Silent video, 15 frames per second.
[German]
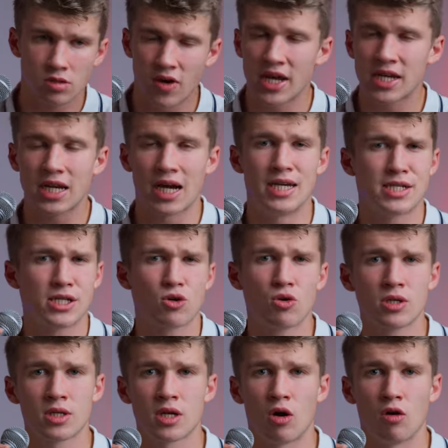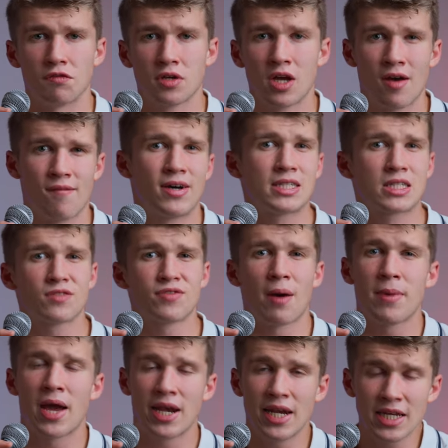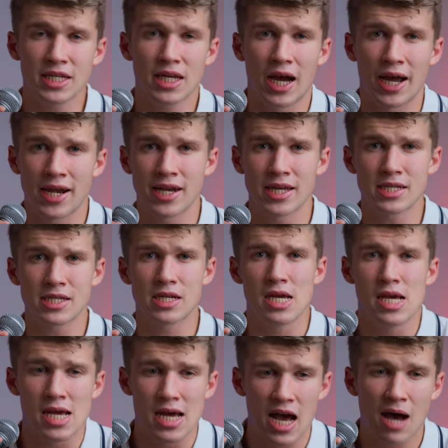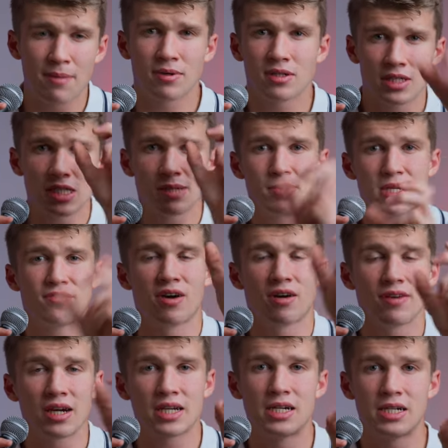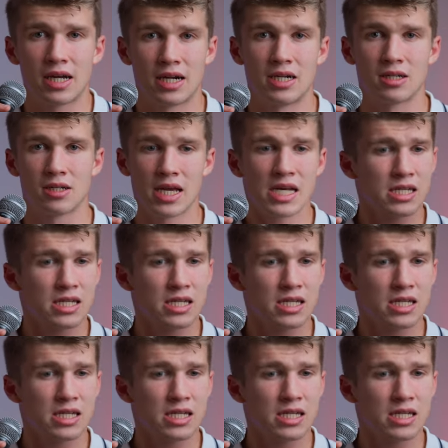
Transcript: 2-3 Sekunden auf, was zwar mehr Licht einlässt, aber das Bild verwackelt halt.